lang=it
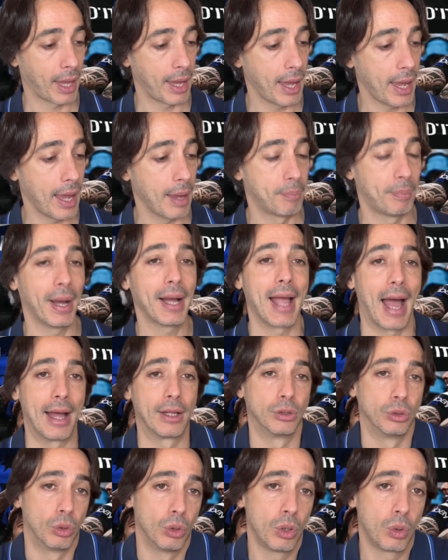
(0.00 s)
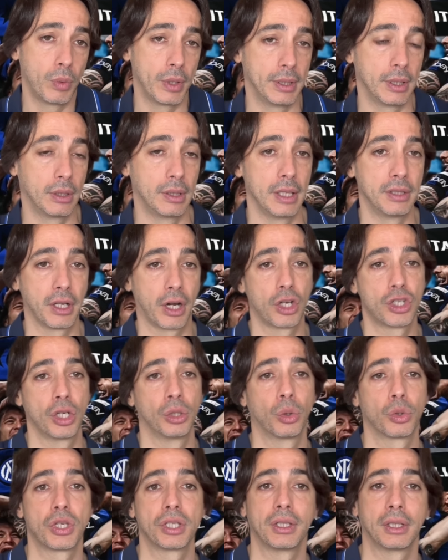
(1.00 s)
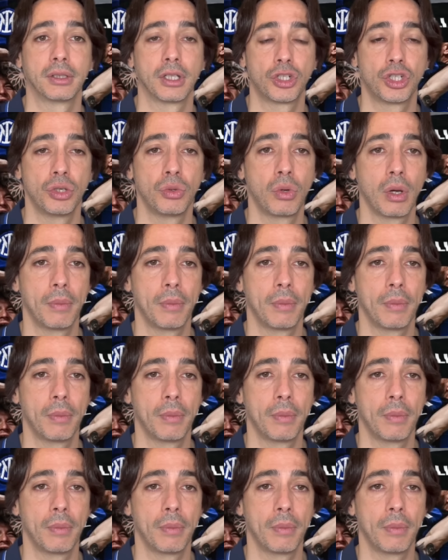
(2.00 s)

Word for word: e pagandolo, quindi dei 375